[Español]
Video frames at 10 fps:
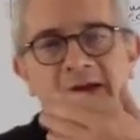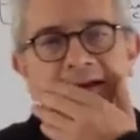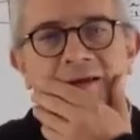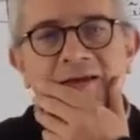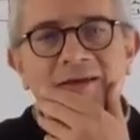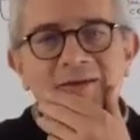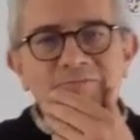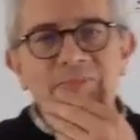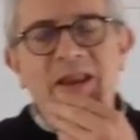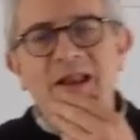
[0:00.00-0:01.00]
eh, eh,
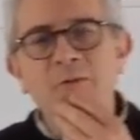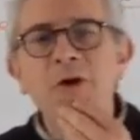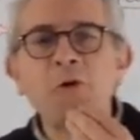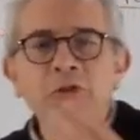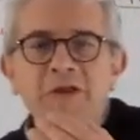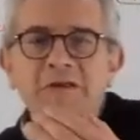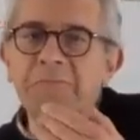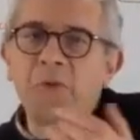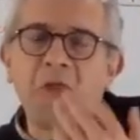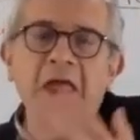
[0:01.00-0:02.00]
para luego eh,
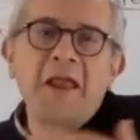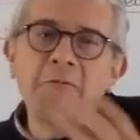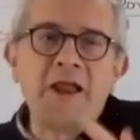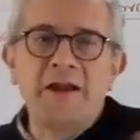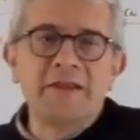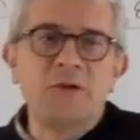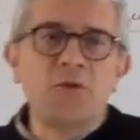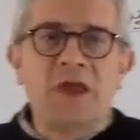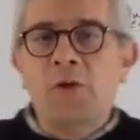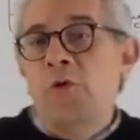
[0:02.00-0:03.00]
poder hablar de
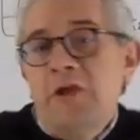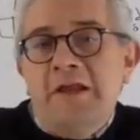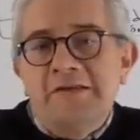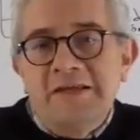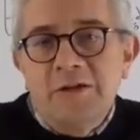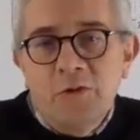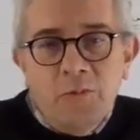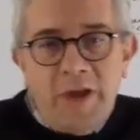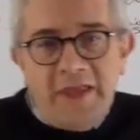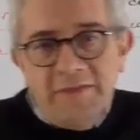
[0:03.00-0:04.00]
lo que hoy en el
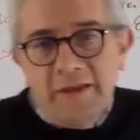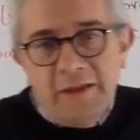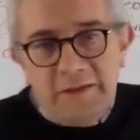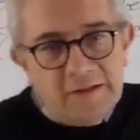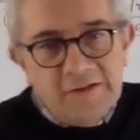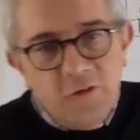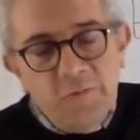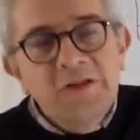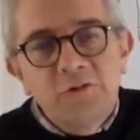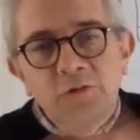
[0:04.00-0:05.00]
siglo XX, en el siglo
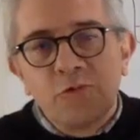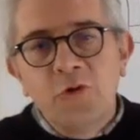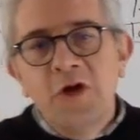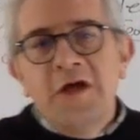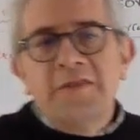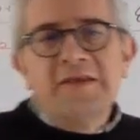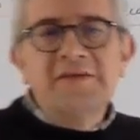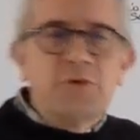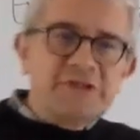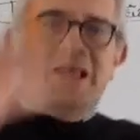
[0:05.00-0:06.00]
XXI,
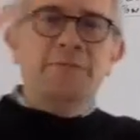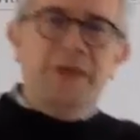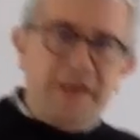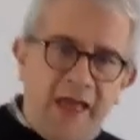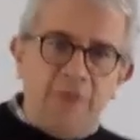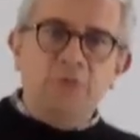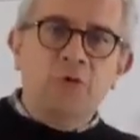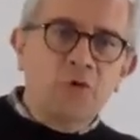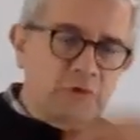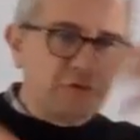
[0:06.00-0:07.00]
decimos el mercado,
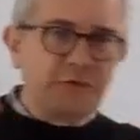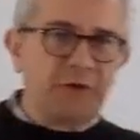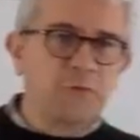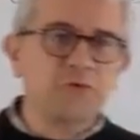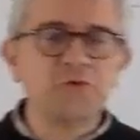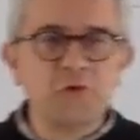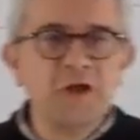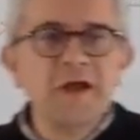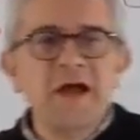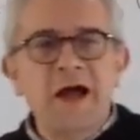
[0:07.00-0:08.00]
¿no? Como si fuera una cuestión
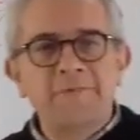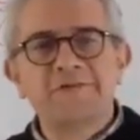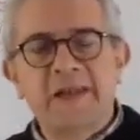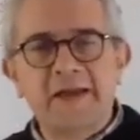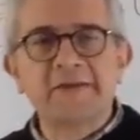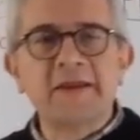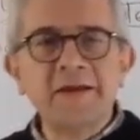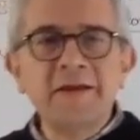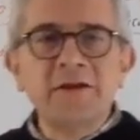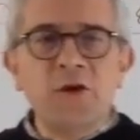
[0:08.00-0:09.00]

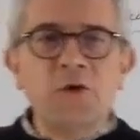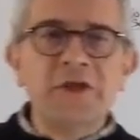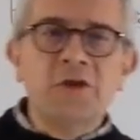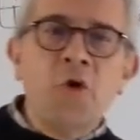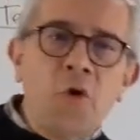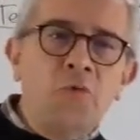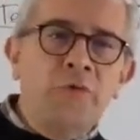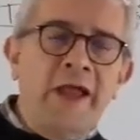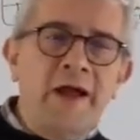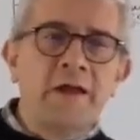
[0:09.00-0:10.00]
abstracta, ¿no? Y no
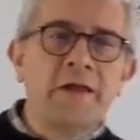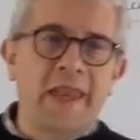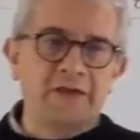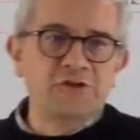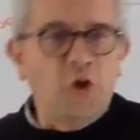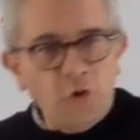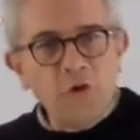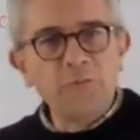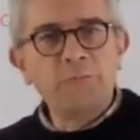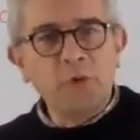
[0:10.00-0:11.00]
una
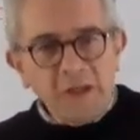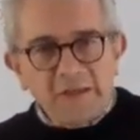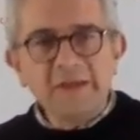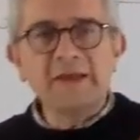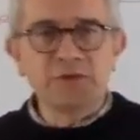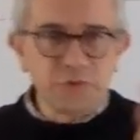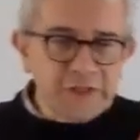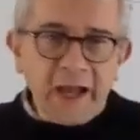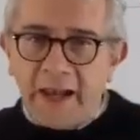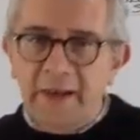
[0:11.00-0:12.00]
creación política y
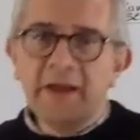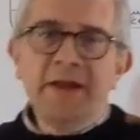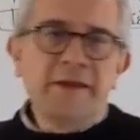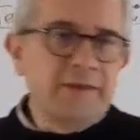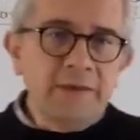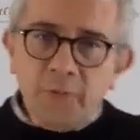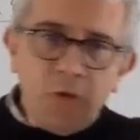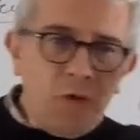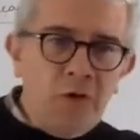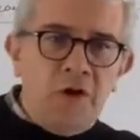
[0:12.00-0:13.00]
social que
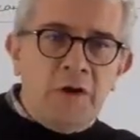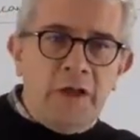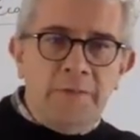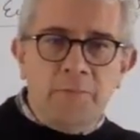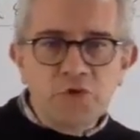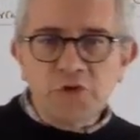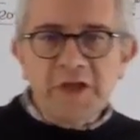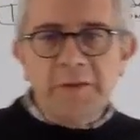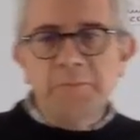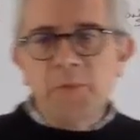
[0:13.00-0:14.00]
llevó mucho
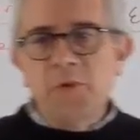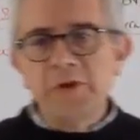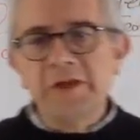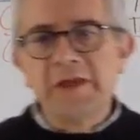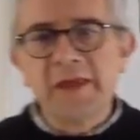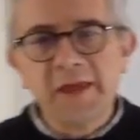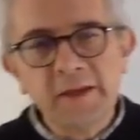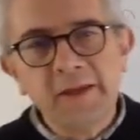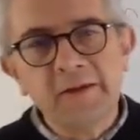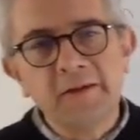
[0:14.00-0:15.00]
tiempo y
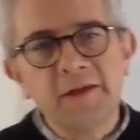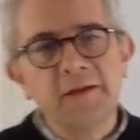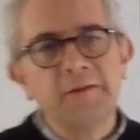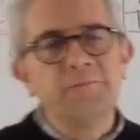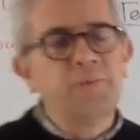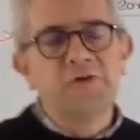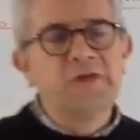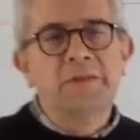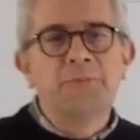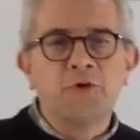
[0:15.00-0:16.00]
que, pues,
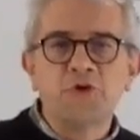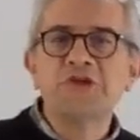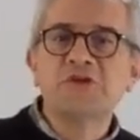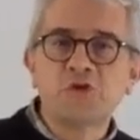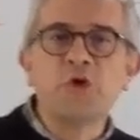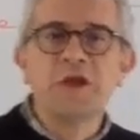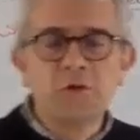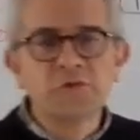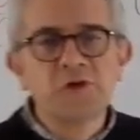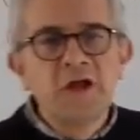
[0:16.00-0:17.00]
tiene procesos
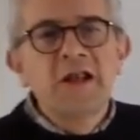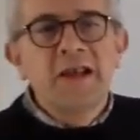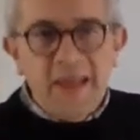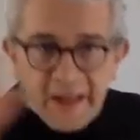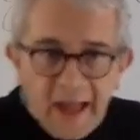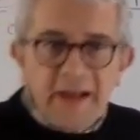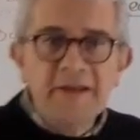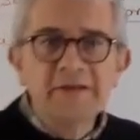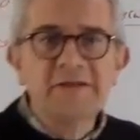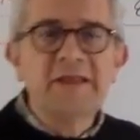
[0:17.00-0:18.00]
históricos,
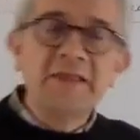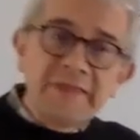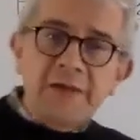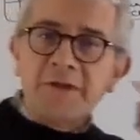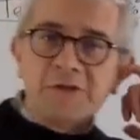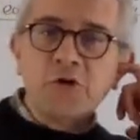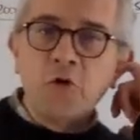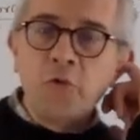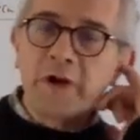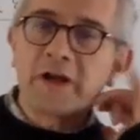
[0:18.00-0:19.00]
legales y de
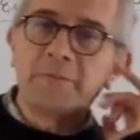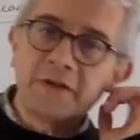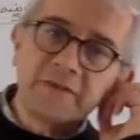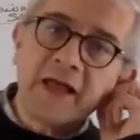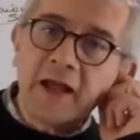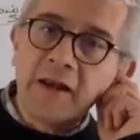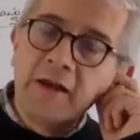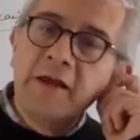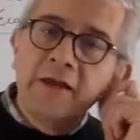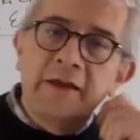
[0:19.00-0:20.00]
intervención gubernamental
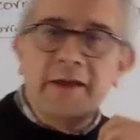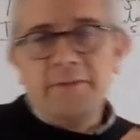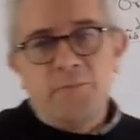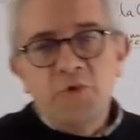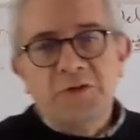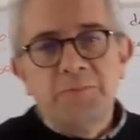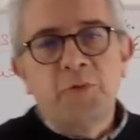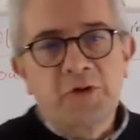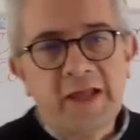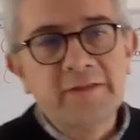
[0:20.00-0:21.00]
muy
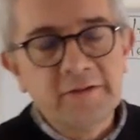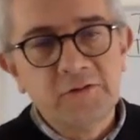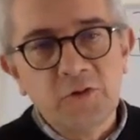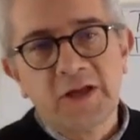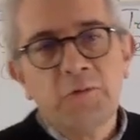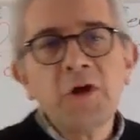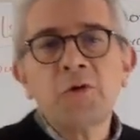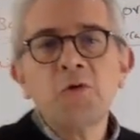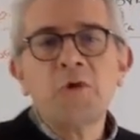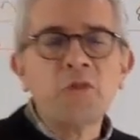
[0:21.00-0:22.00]
importantes, ¿no? Que
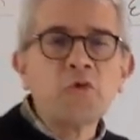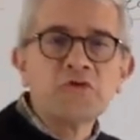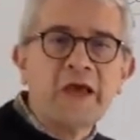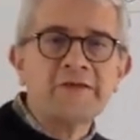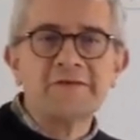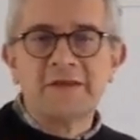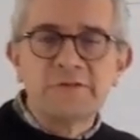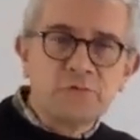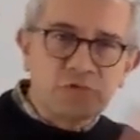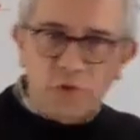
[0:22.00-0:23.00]
luego, cuando se hace esta
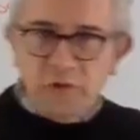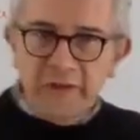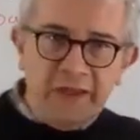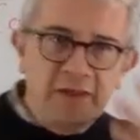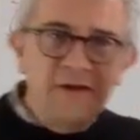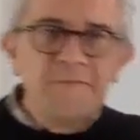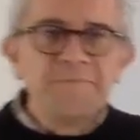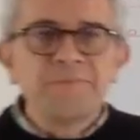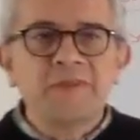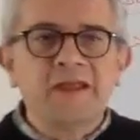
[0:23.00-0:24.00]
discusión de
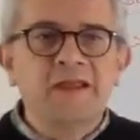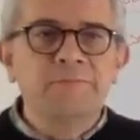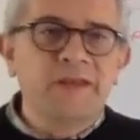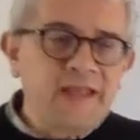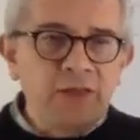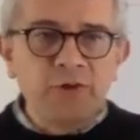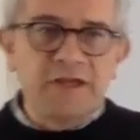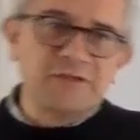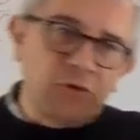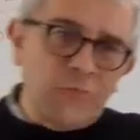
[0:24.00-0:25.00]
del mercado,
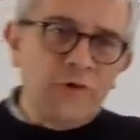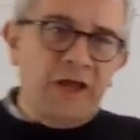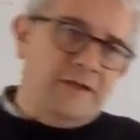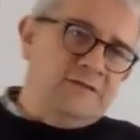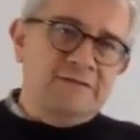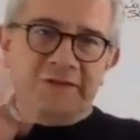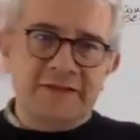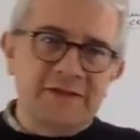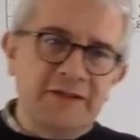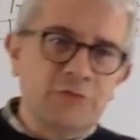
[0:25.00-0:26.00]
casi como una
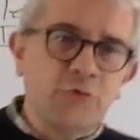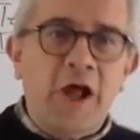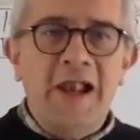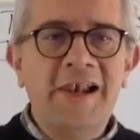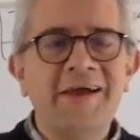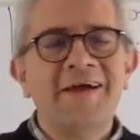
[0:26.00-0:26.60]
existencia natural